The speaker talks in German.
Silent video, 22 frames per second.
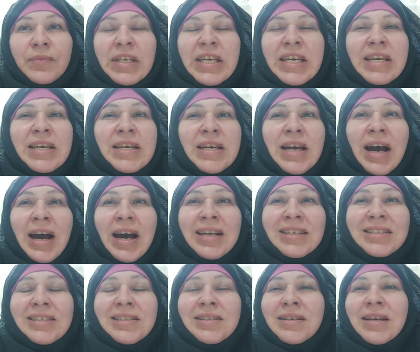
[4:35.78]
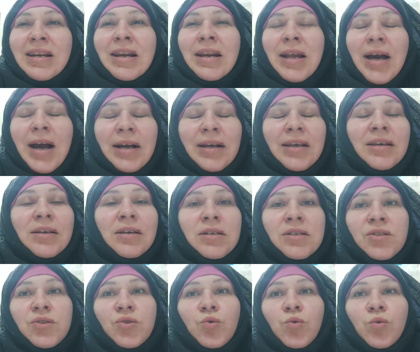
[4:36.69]
Die hat lange
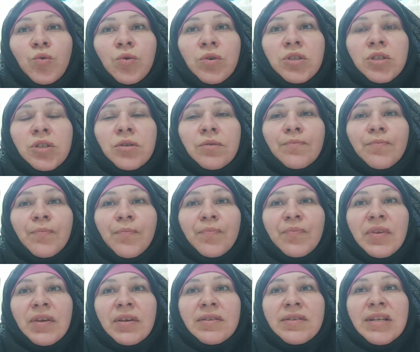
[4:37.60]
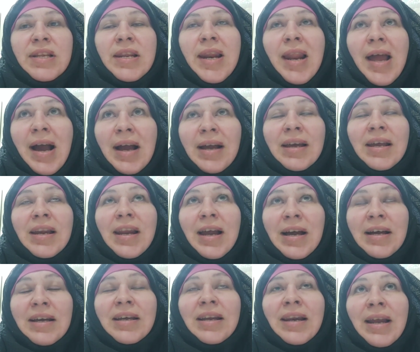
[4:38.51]
gesucht. Ist lange,
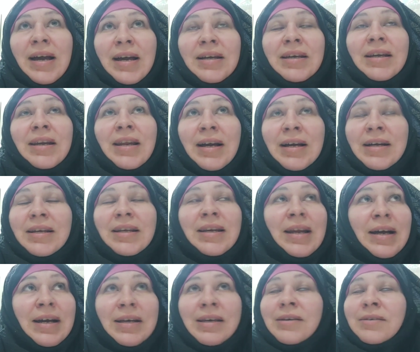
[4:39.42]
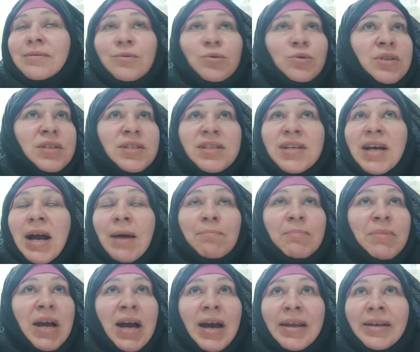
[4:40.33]
lange, lange, lange, lange. Und es
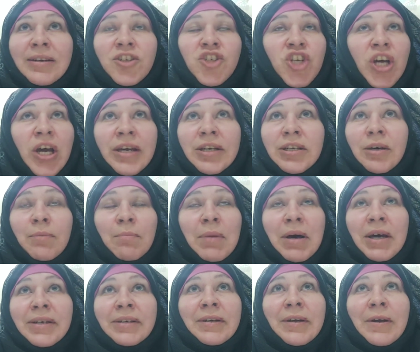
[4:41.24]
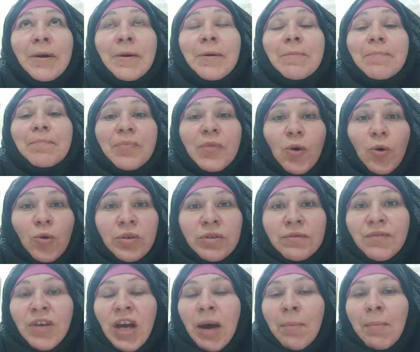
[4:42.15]
kam kein gescheiter Mann.
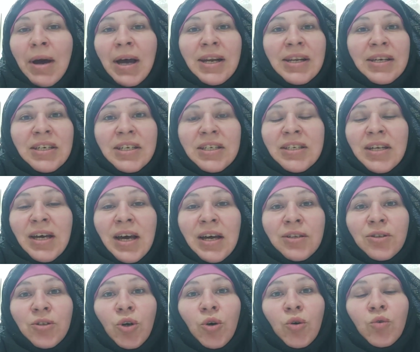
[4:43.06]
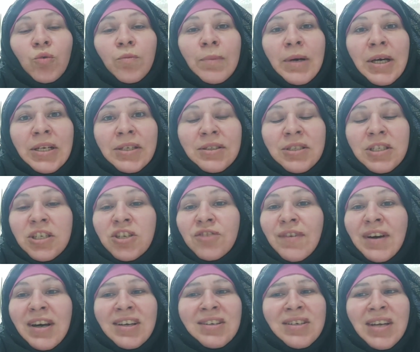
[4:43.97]
Und wir haben alle gedacht, oh Mann,
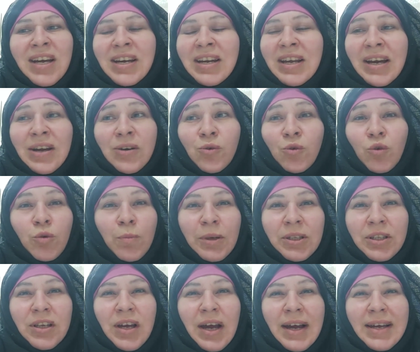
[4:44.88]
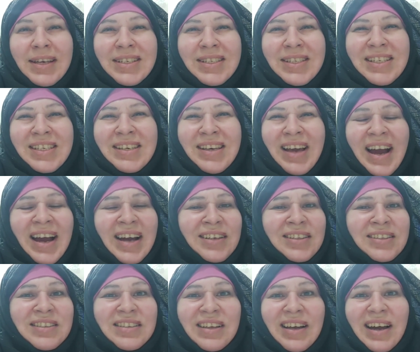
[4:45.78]
die war, keine Ahnung, über 30,
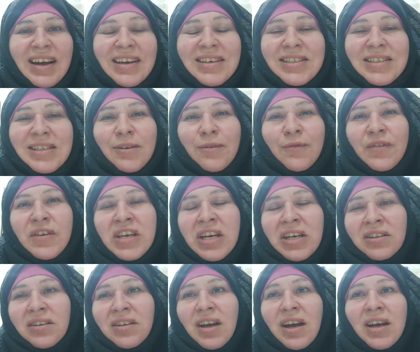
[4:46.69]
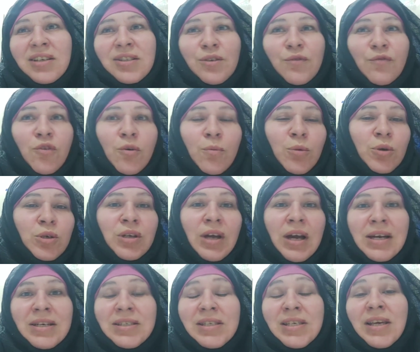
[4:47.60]
38, 34,
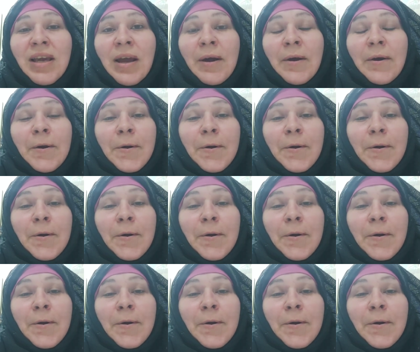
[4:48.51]
35.